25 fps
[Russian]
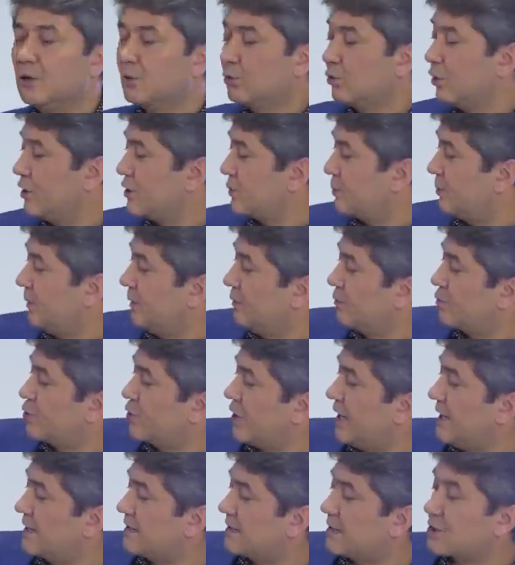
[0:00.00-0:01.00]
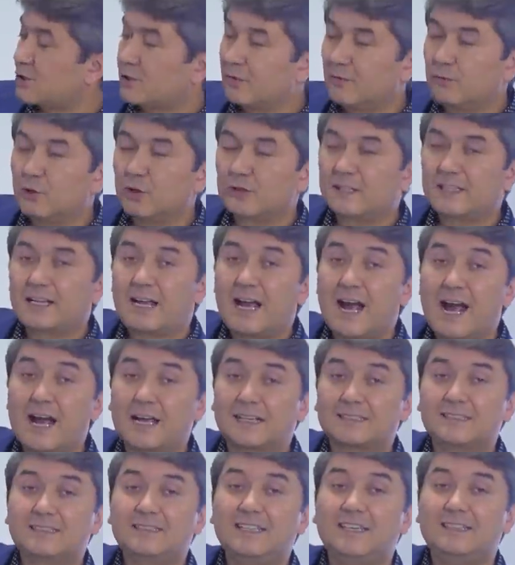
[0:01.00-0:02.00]
То есть получается, что вот
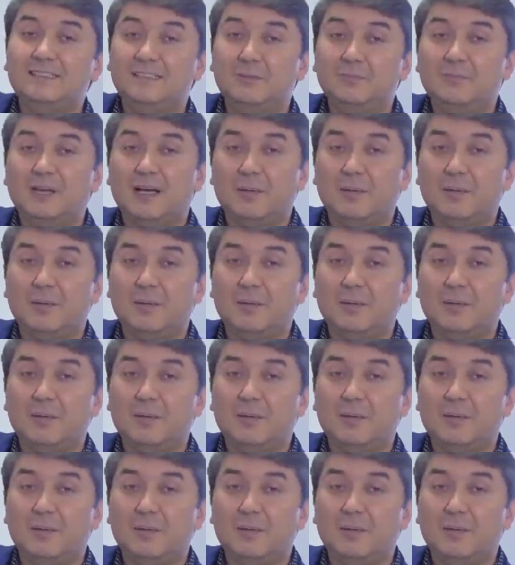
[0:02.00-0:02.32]
как с этим